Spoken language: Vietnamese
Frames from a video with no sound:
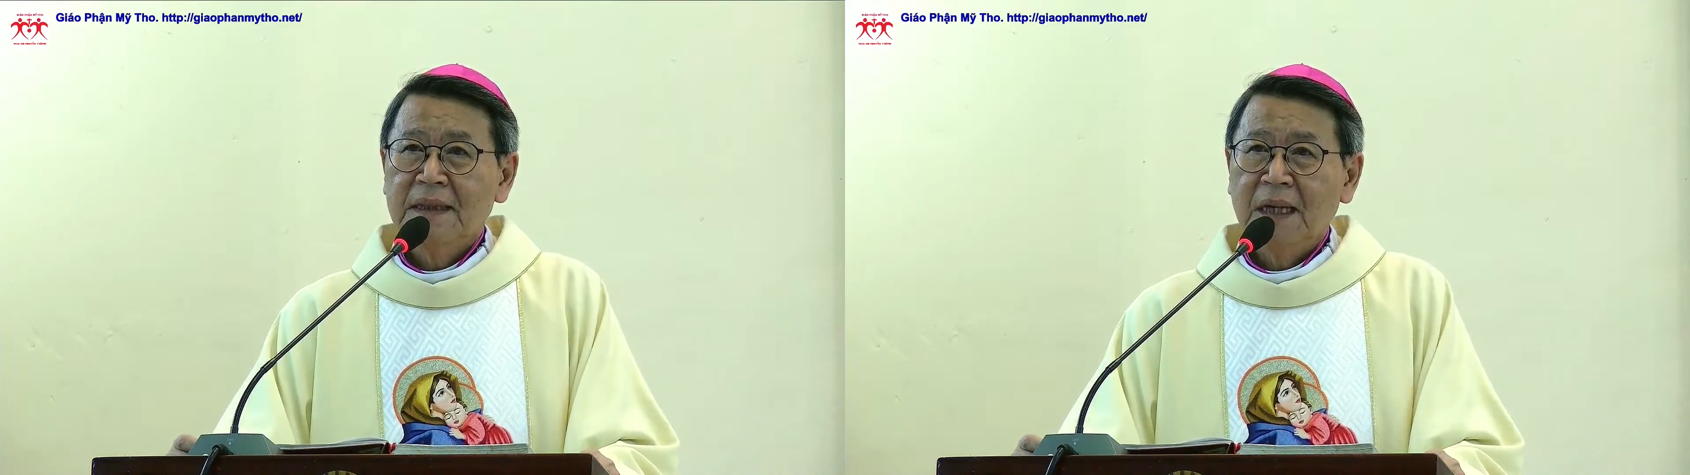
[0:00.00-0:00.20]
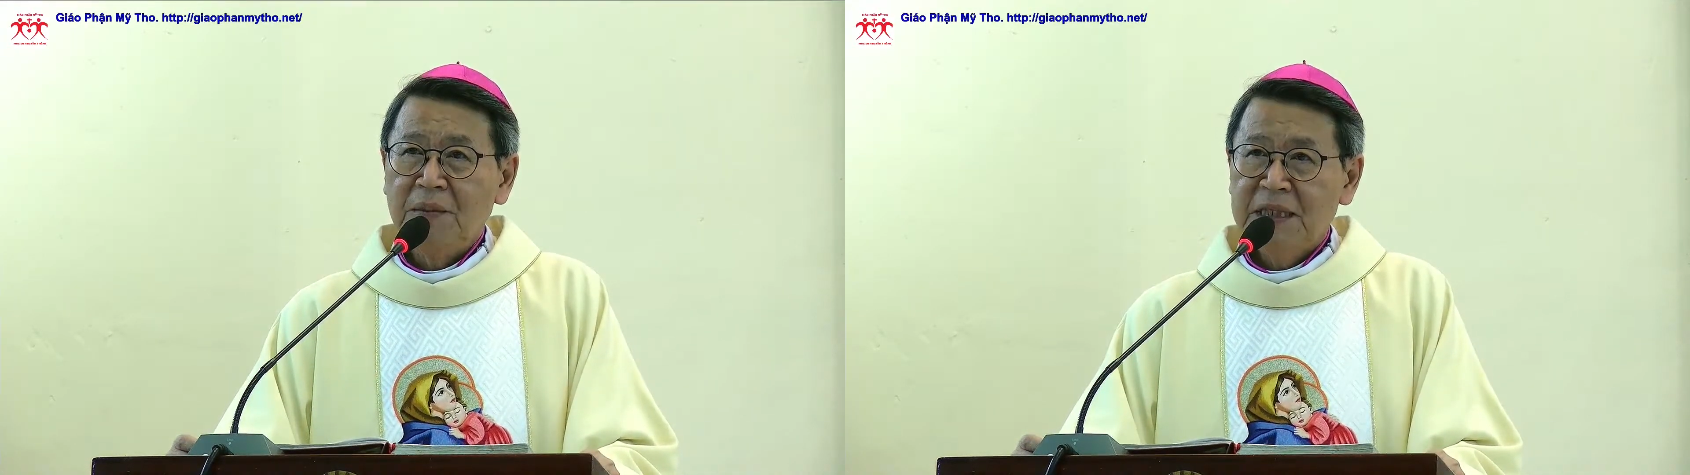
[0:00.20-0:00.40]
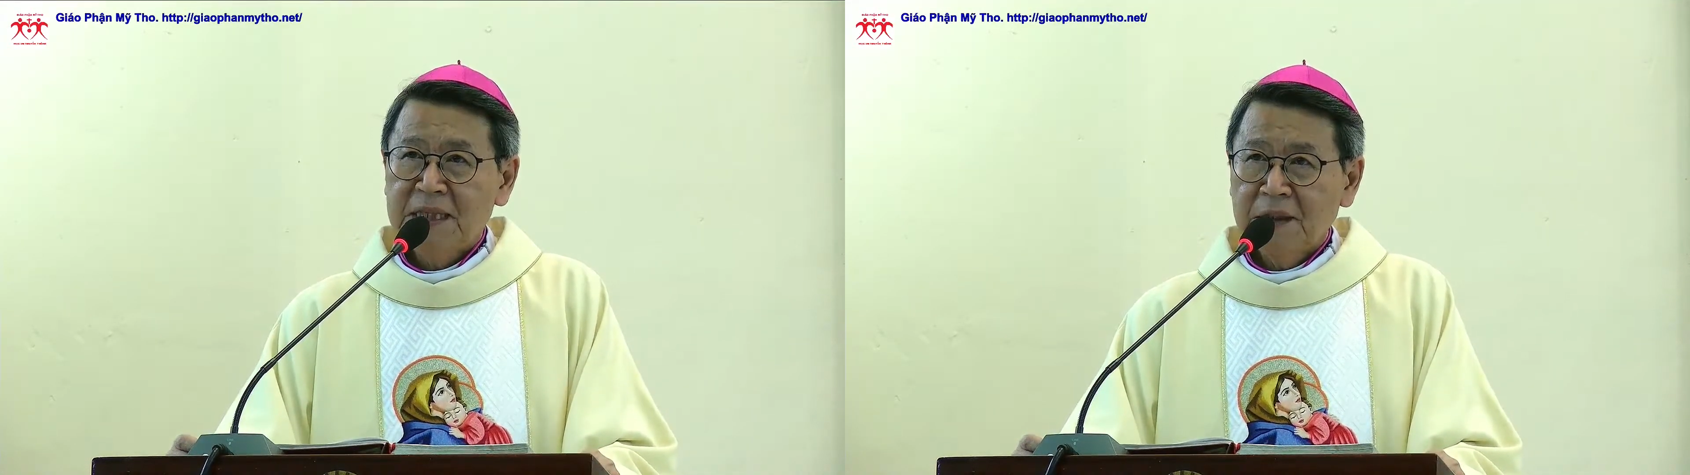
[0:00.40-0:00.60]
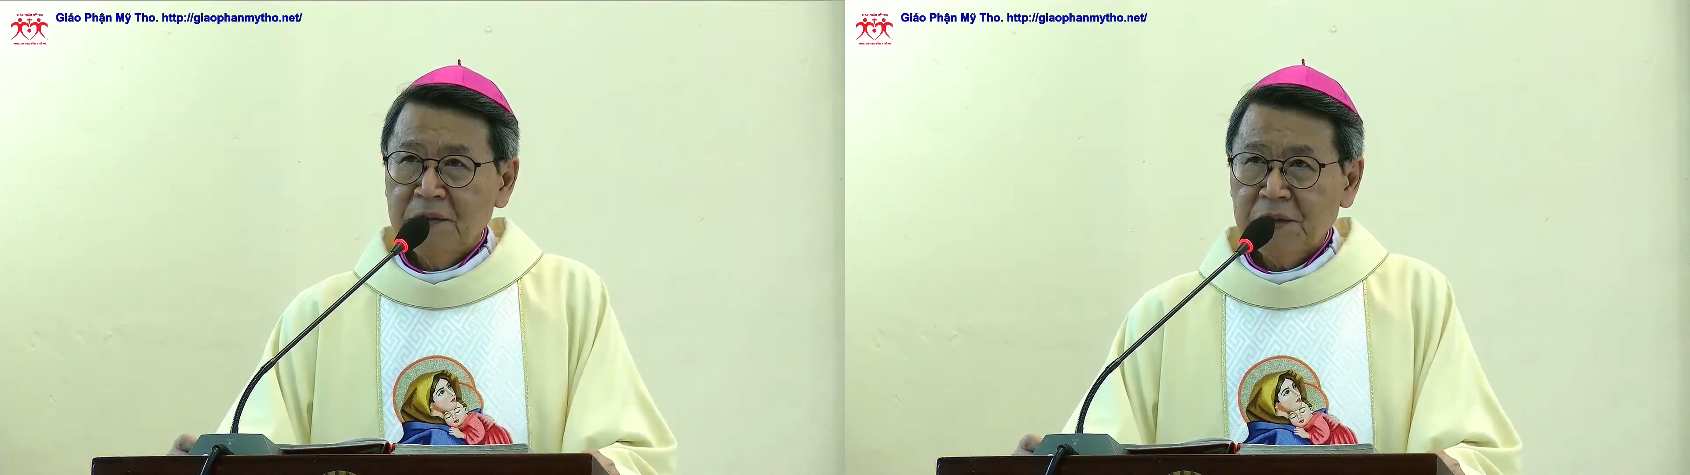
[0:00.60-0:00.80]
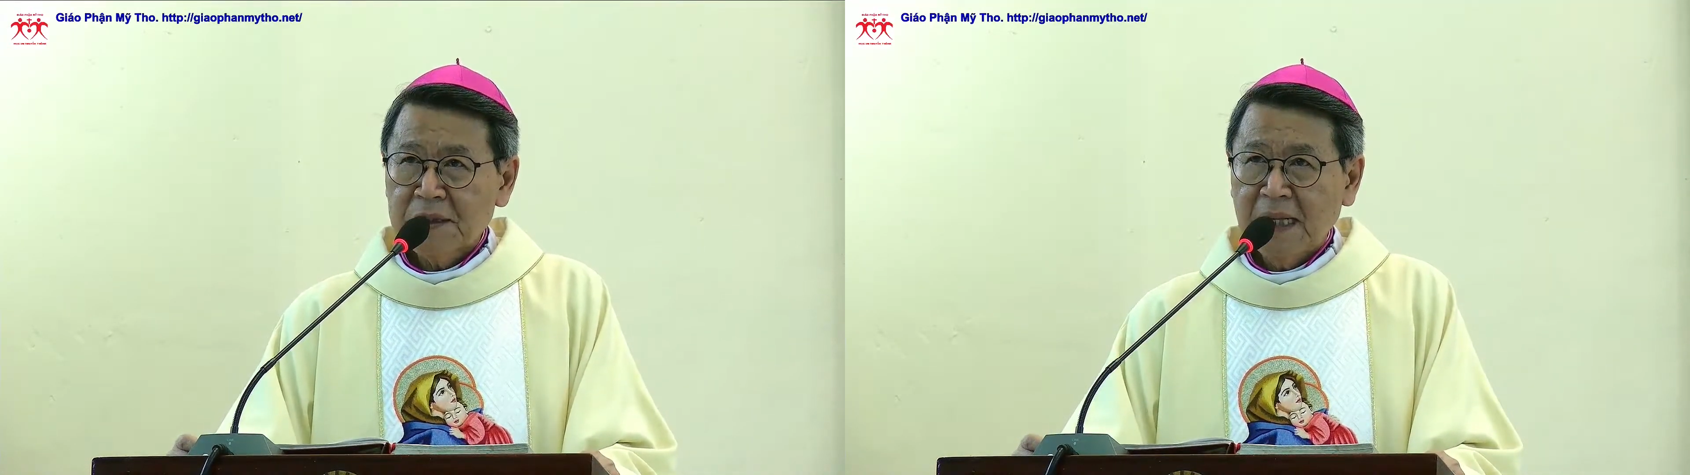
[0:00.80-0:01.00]
ở bên
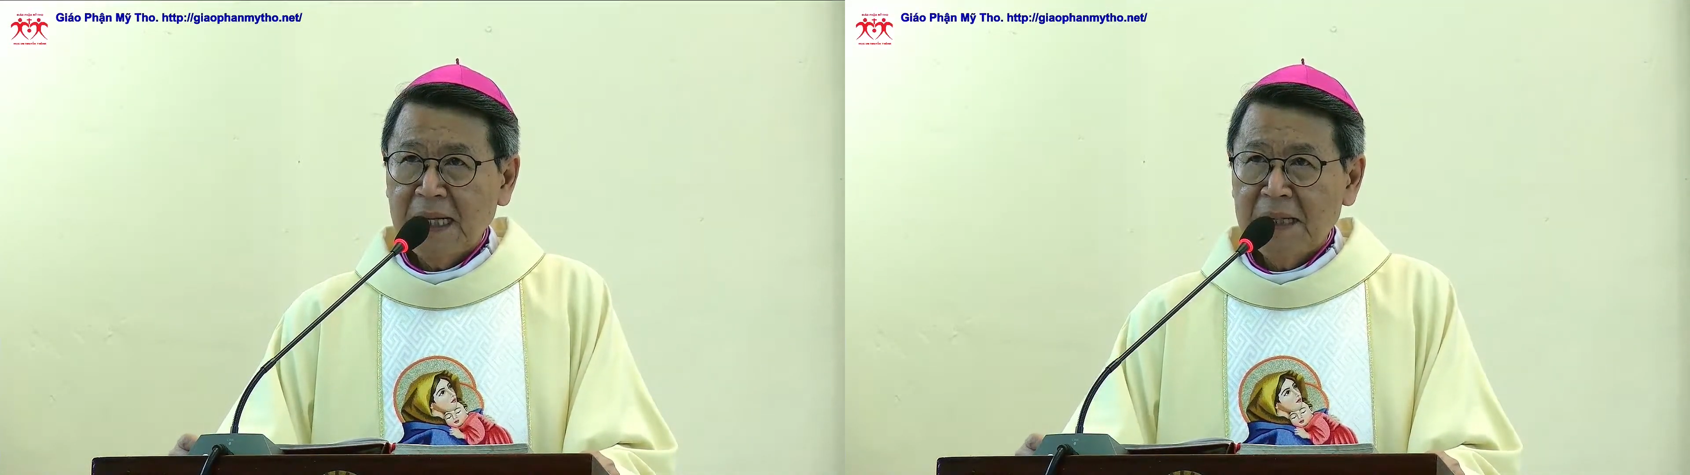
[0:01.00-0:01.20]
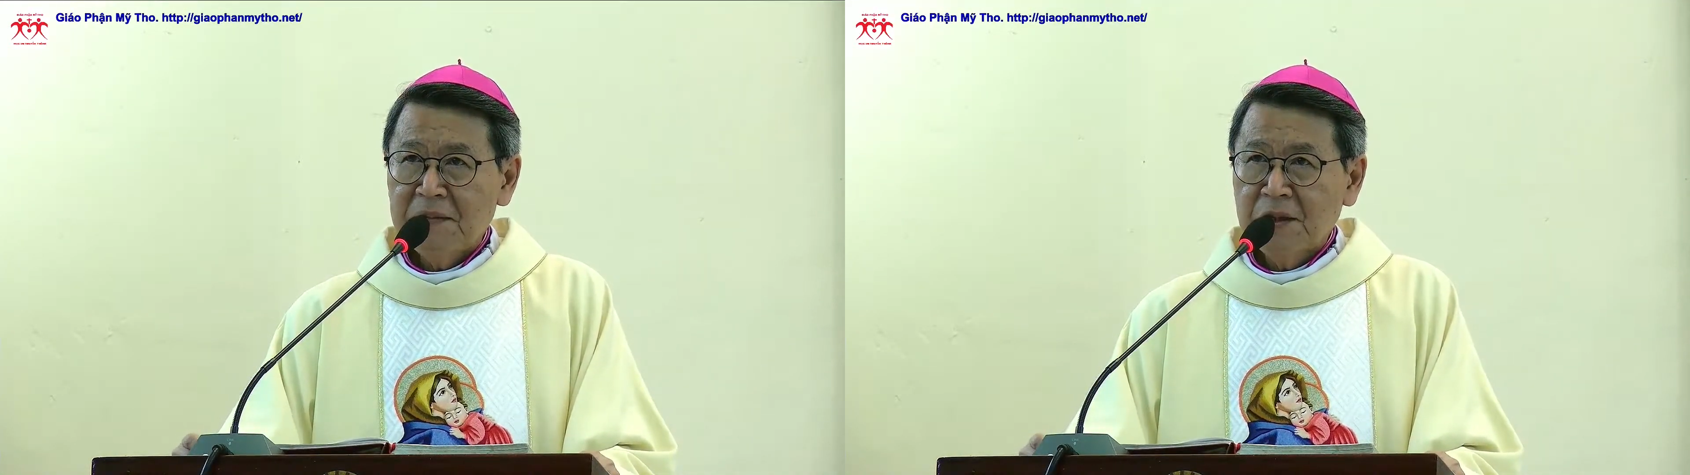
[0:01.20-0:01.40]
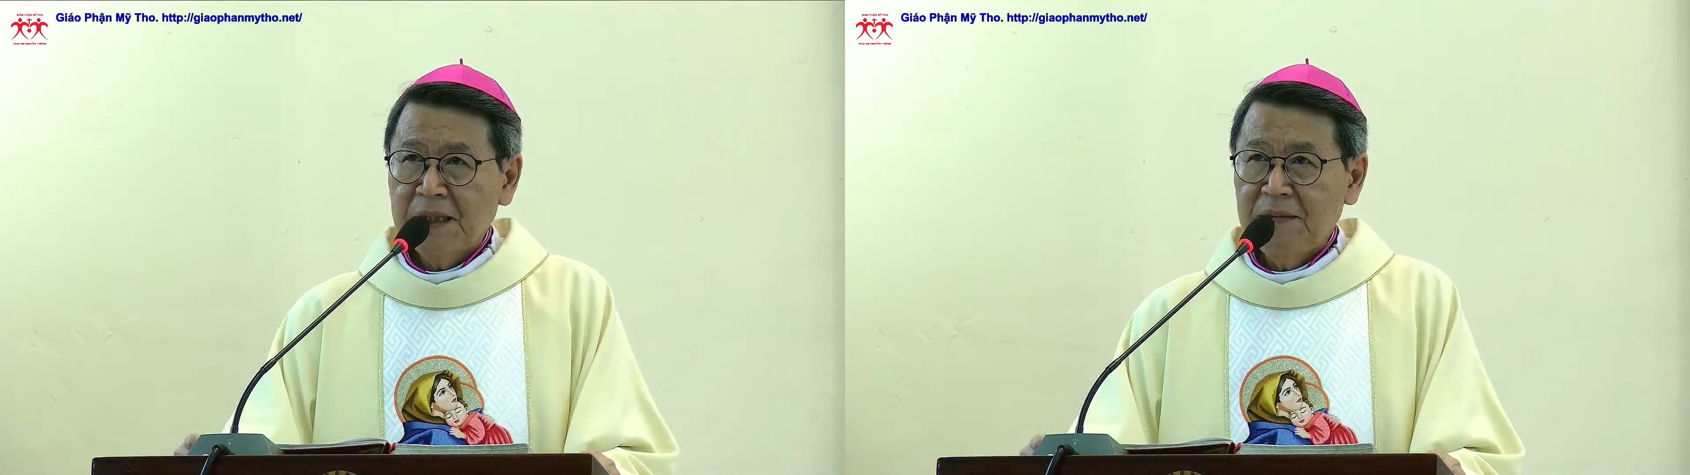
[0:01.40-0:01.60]
Jerusalem cho